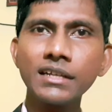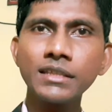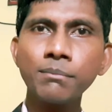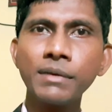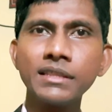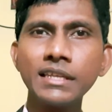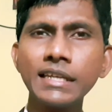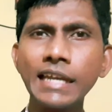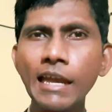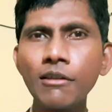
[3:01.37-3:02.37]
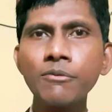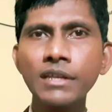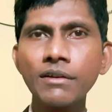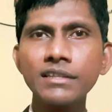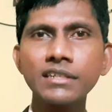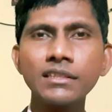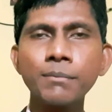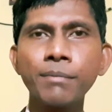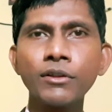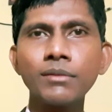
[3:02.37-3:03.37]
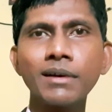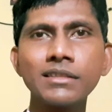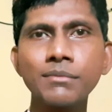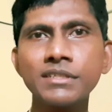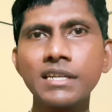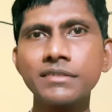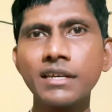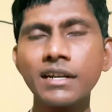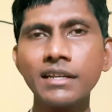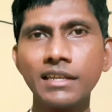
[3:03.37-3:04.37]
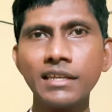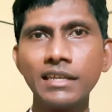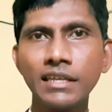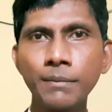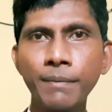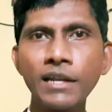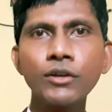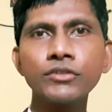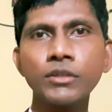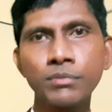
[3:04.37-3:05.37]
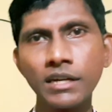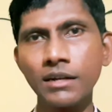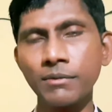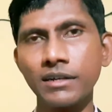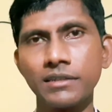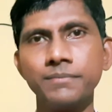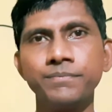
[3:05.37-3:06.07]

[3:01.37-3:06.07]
శాతం మంది కేవలం ఇరవై శాతం పనులు మాత్రమే చేస్తారని ఈ పైరటు చెప్తాడనమాట